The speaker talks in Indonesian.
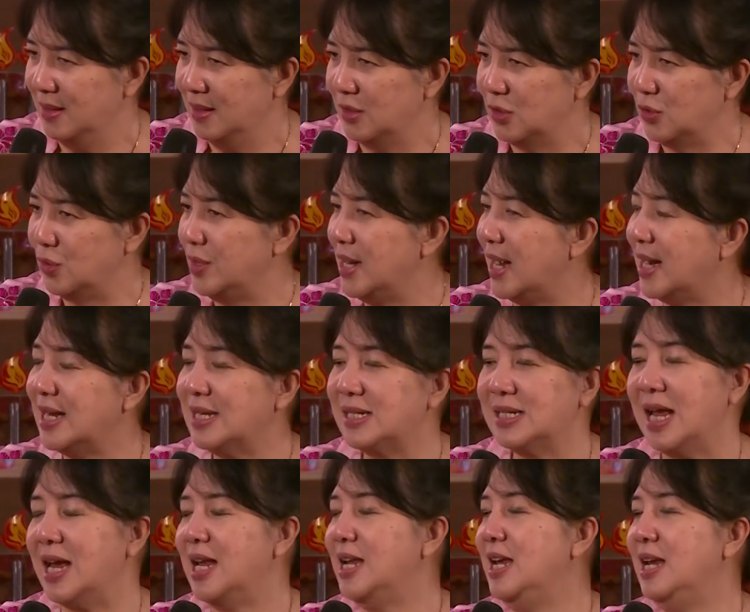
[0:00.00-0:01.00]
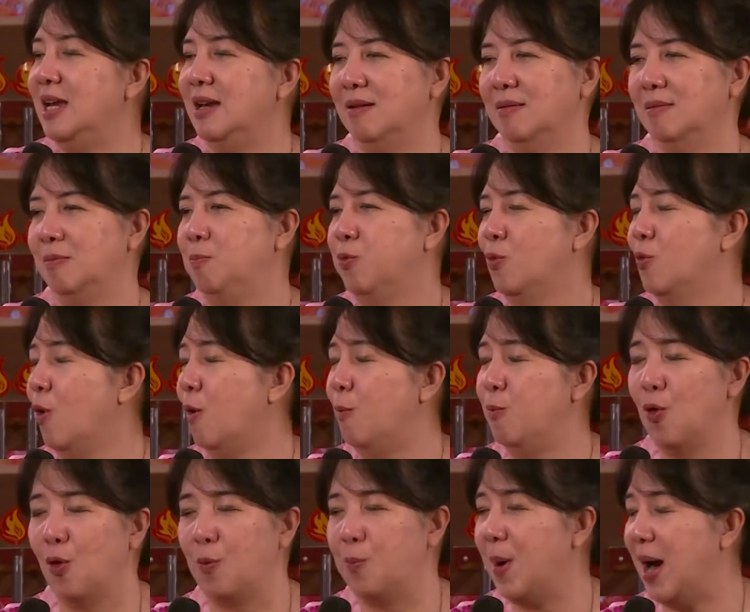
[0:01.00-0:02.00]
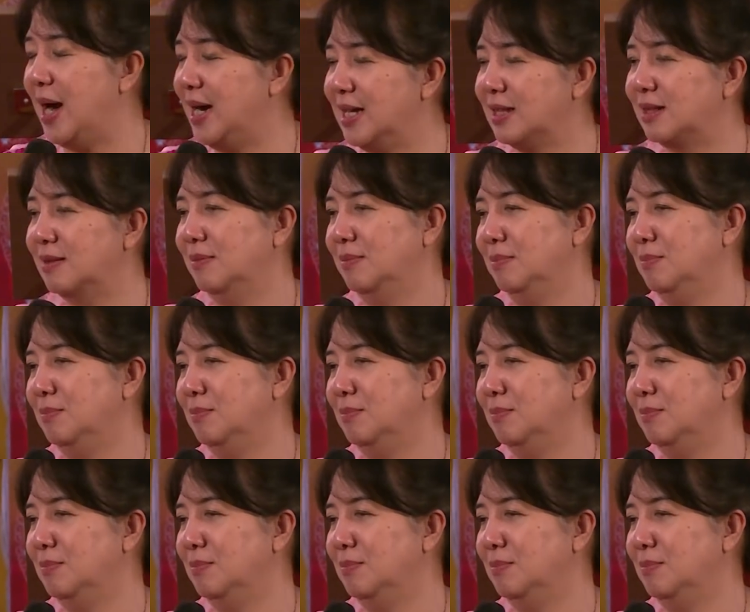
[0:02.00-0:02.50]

Saudara saya ini goblok banget